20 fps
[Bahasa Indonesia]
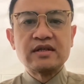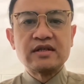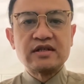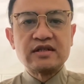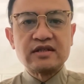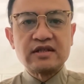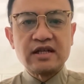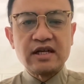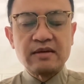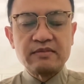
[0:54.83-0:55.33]

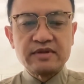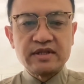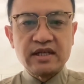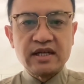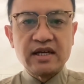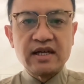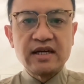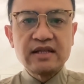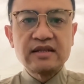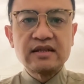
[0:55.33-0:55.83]
Salam
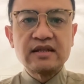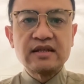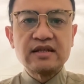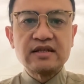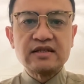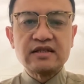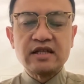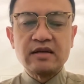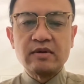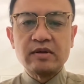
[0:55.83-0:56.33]
sehat
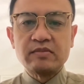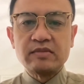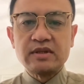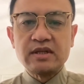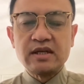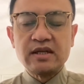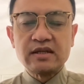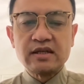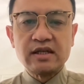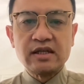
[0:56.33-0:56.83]
Selamat
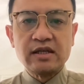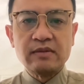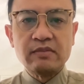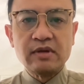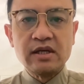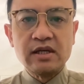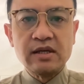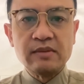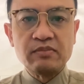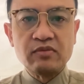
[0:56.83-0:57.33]
menjalankan
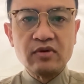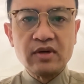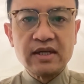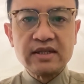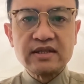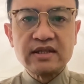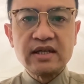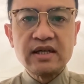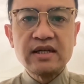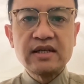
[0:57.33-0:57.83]
ibadah
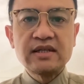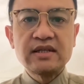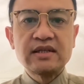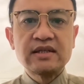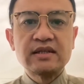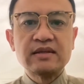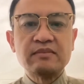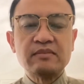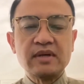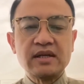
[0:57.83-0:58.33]
puasa
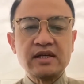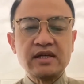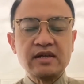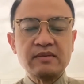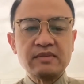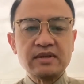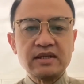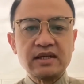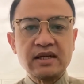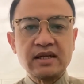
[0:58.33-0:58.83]
bagi
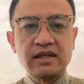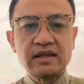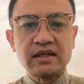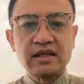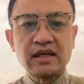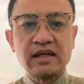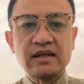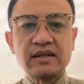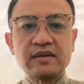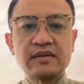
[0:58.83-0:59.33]
yang
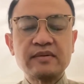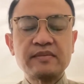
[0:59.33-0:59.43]
menjalankan.